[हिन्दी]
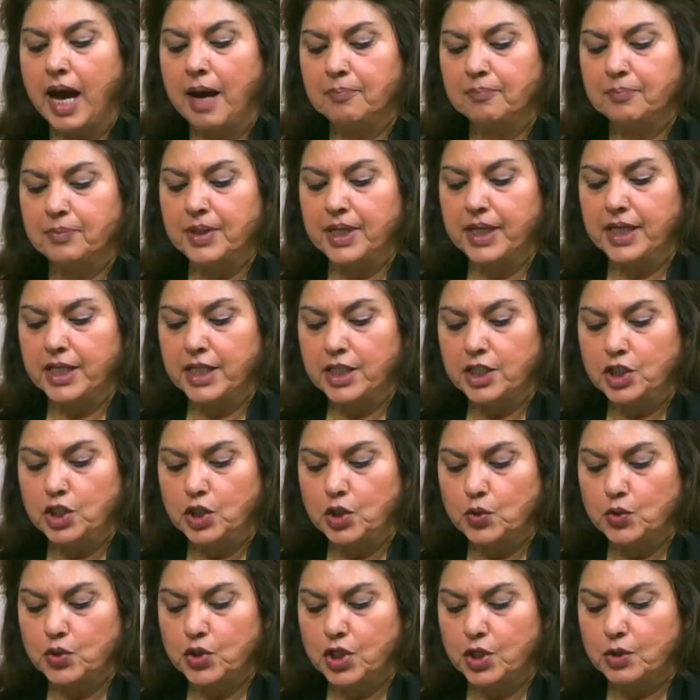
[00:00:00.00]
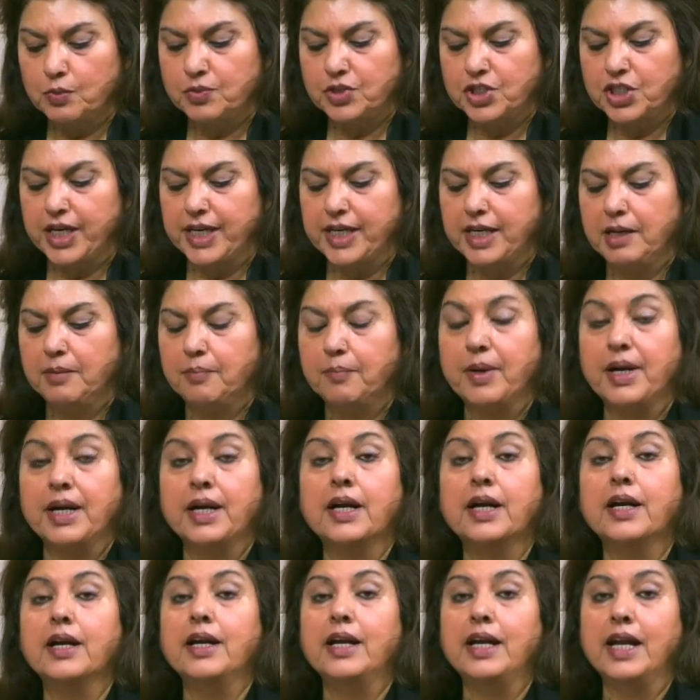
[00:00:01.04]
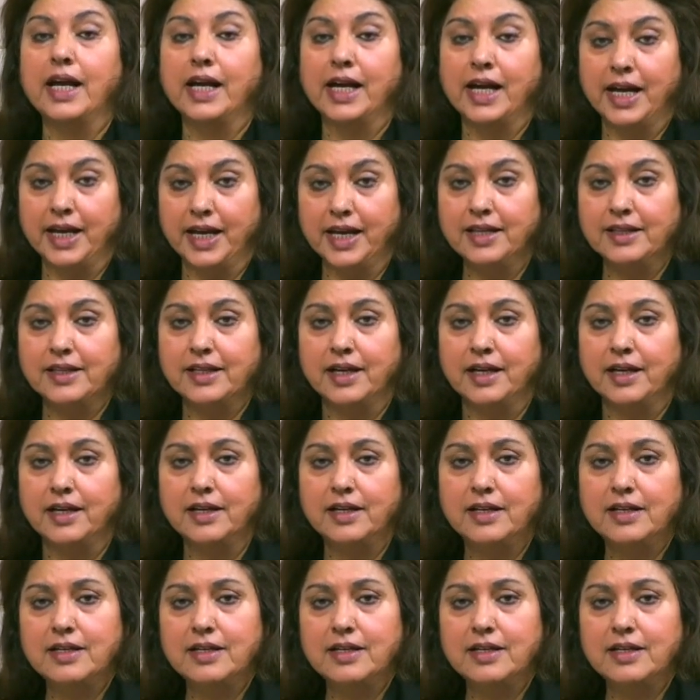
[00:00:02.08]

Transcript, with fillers: अपने यूट्यूब चैनल पर लगाया था